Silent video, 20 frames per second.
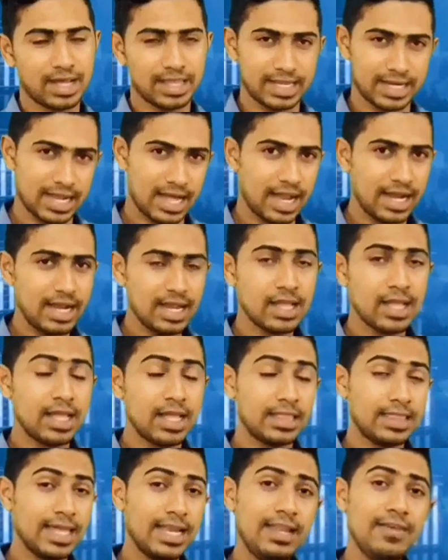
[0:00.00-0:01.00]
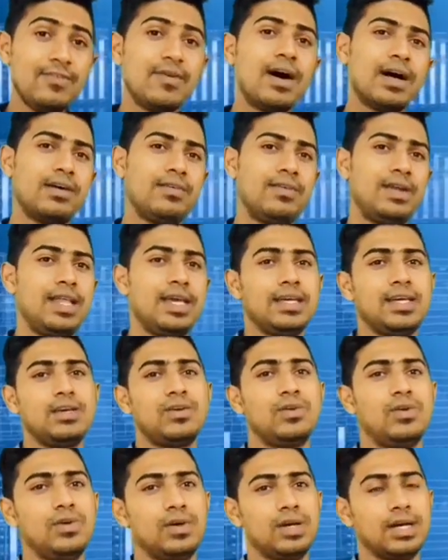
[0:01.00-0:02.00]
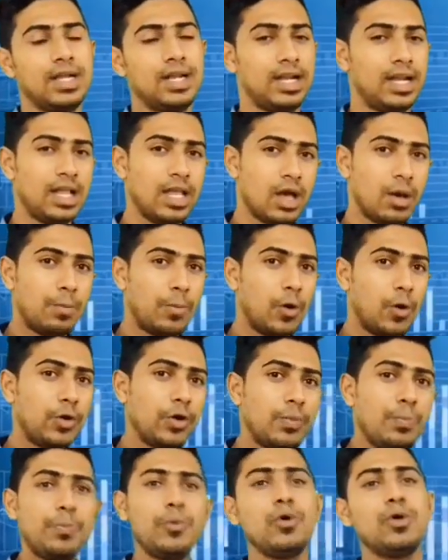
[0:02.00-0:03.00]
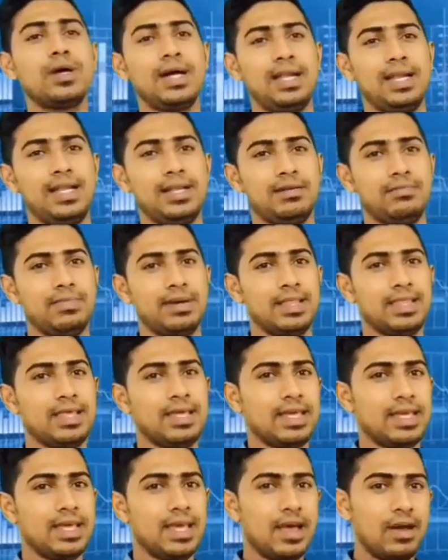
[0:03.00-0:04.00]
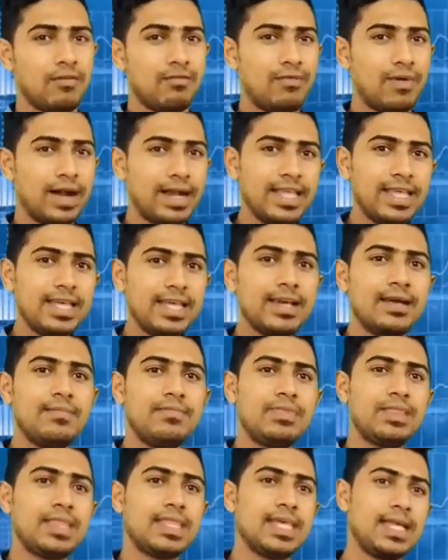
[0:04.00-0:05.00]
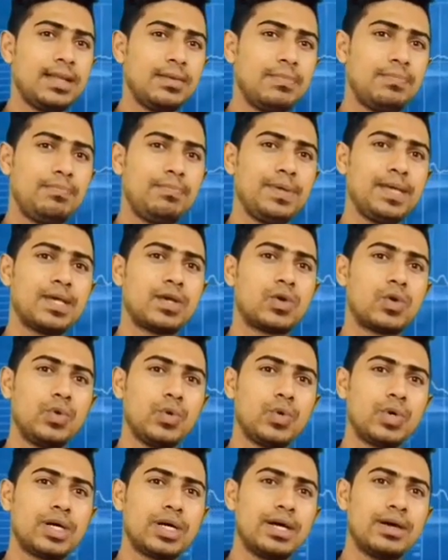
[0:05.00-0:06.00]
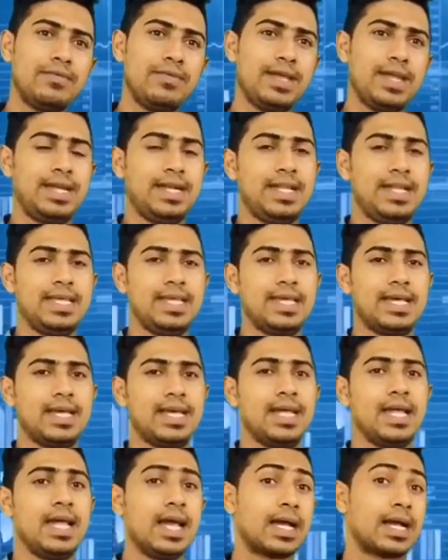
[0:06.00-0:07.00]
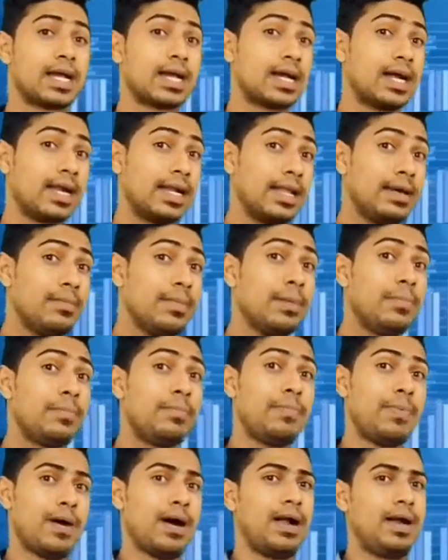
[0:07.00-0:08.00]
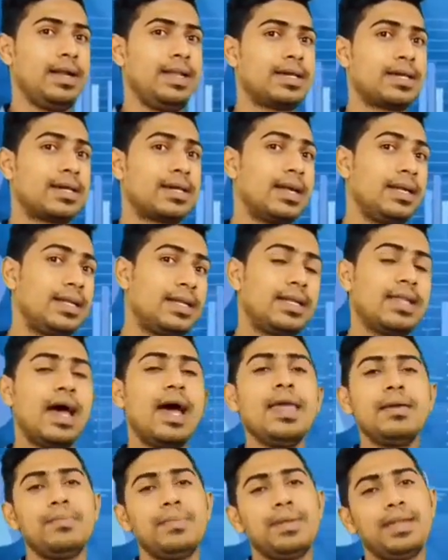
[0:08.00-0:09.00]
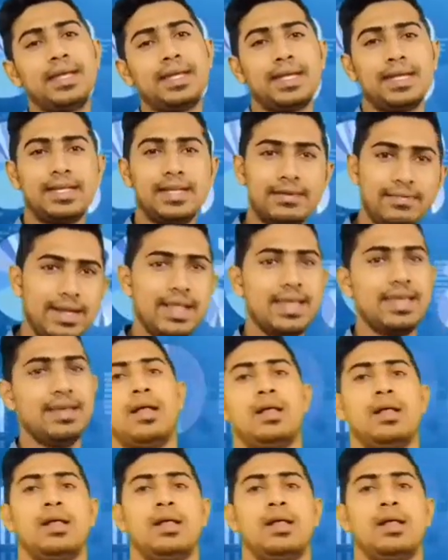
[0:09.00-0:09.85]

அதனால் தெளிவாக விளங்கிக் கொள்ளுங்கள் பொறுப்புகள் என்பது வணிகம் திருப்பி கொடுக்க வேண்டிய கடமைப்பாடு கட்டாயம் இருக்கின்ற விடை